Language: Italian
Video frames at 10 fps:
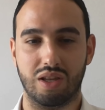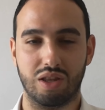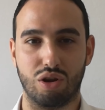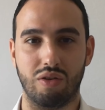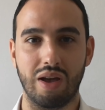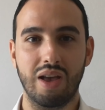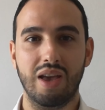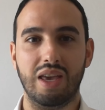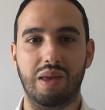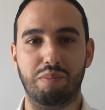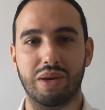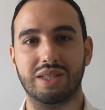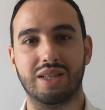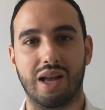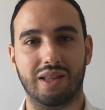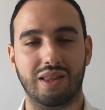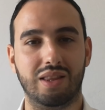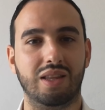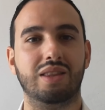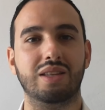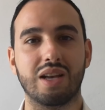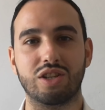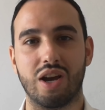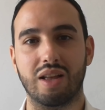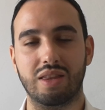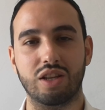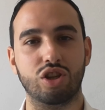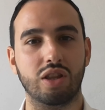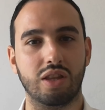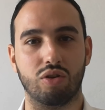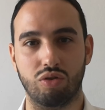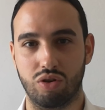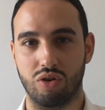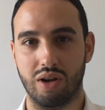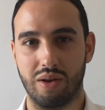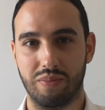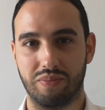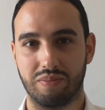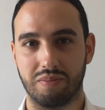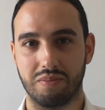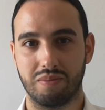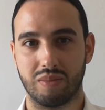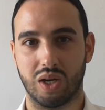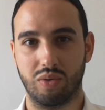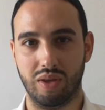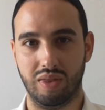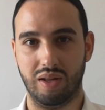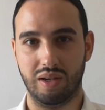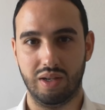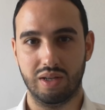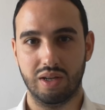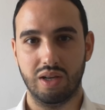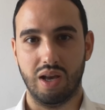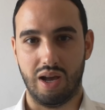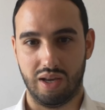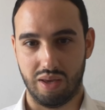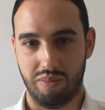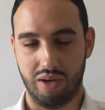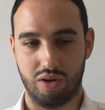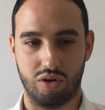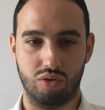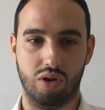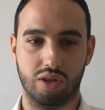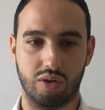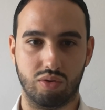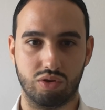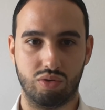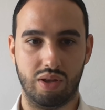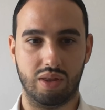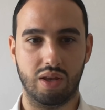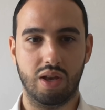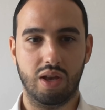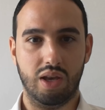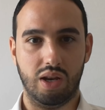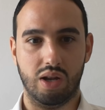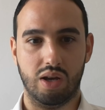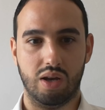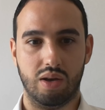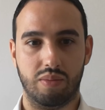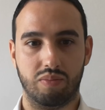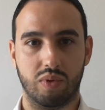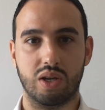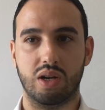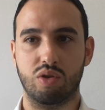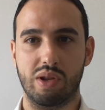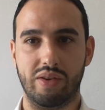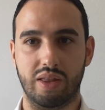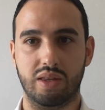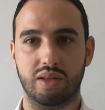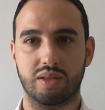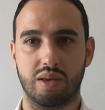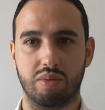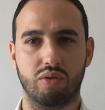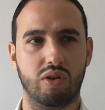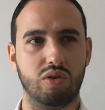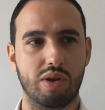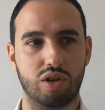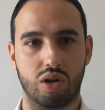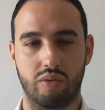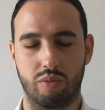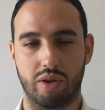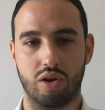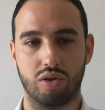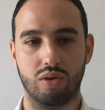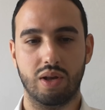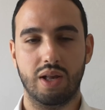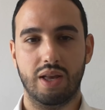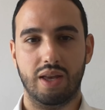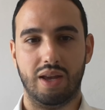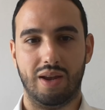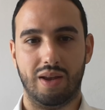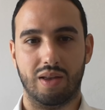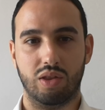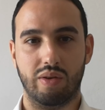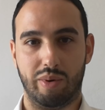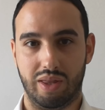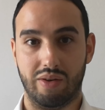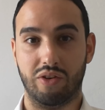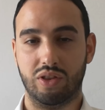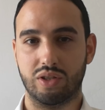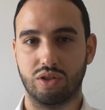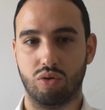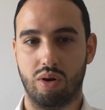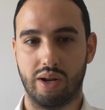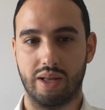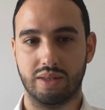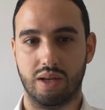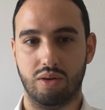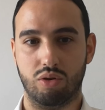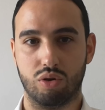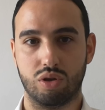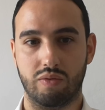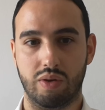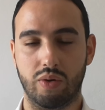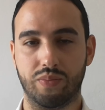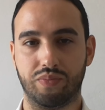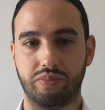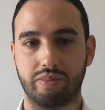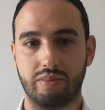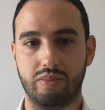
Si ritrova impestata di disagiati e gente cogliona, quindi anche mi ricordo una volta uno studente una, um, nel 2020, sempre, o nel 2019 non mi ricordo, eh, dove praticamente aveva fatto sesso con una ragazza in un corso al vivo,